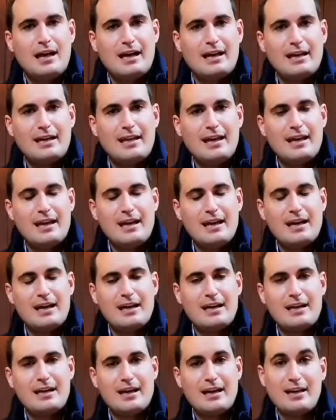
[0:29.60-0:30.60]

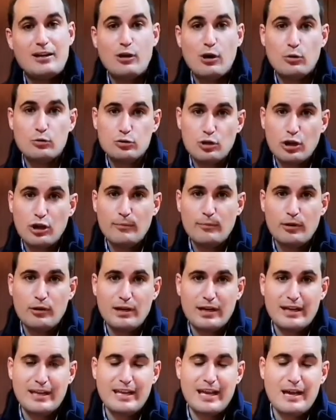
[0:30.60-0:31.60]
aquellos autónomos,
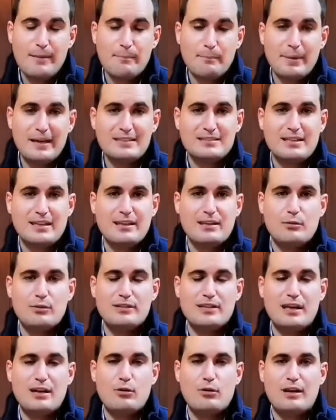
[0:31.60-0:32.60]
aquellas empresas de
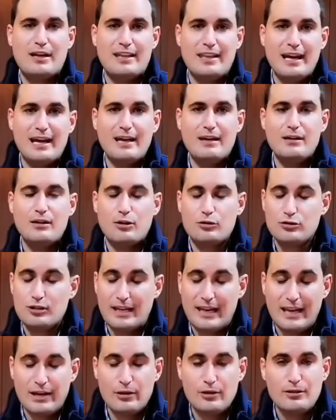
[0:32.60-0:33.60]
nuestra localidad,
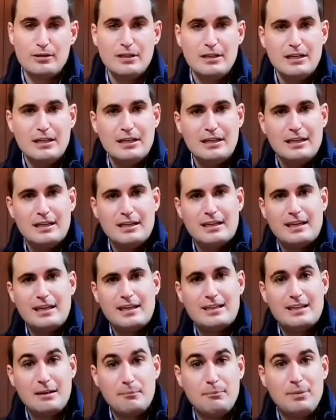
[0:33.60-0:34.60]
hosteleros, que
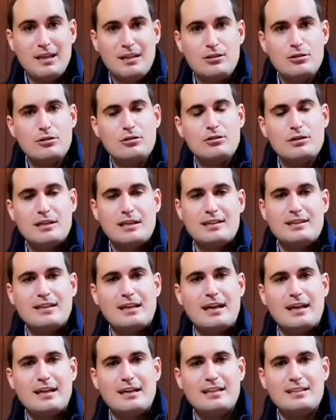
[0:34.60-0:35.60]
están viendo en
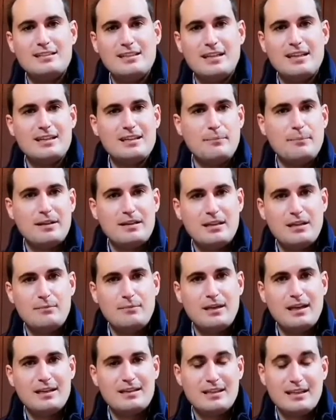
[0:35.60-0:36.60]
esta crisis, en esta
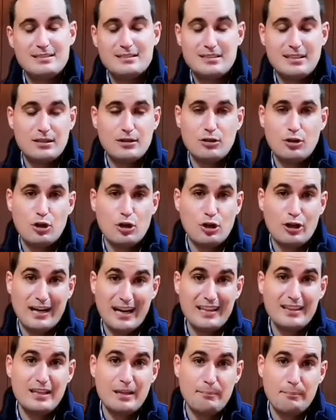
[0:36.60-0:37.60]
pandemia, están siendo los
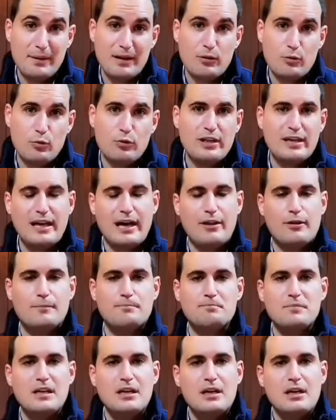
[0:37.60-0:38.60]
grandes perjudicados.
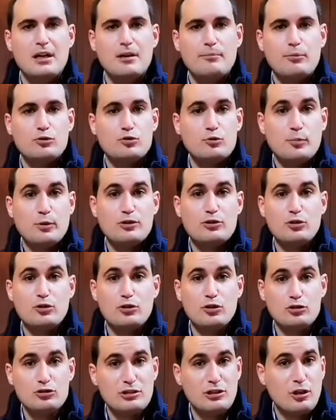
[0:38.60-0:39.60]
Por supuesto,
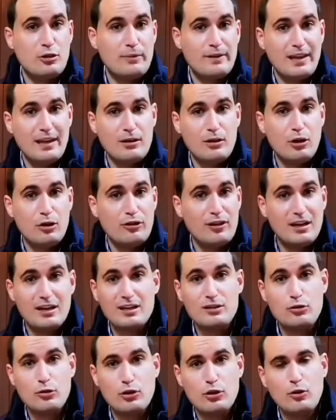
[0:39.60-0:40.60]
no sin olvidarnos del
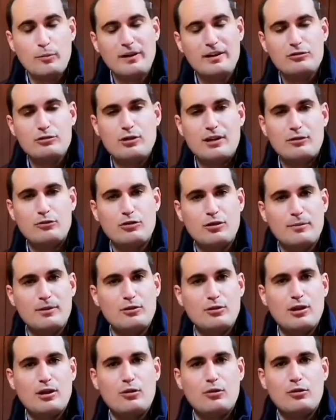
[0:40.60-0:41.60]
resto de comercio. El
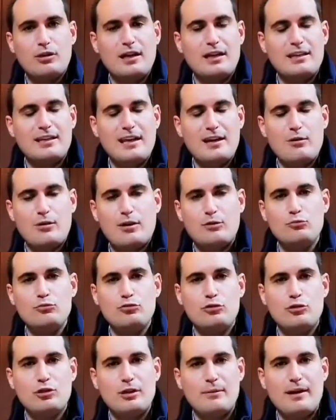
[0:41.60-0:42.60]
Ayuntamiento de Arjona ya os
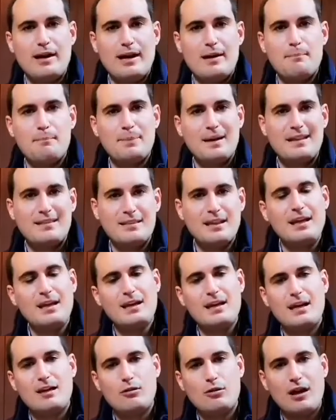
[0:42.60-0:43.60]
anuncio que va a
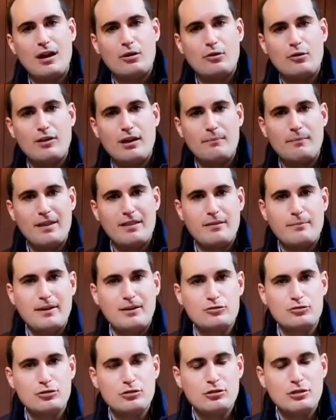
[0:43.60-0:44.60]
emprender a lo largo del mes de
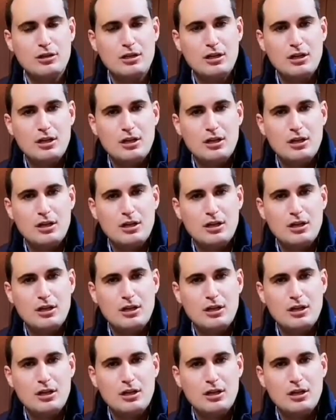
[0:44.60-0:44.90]
marzo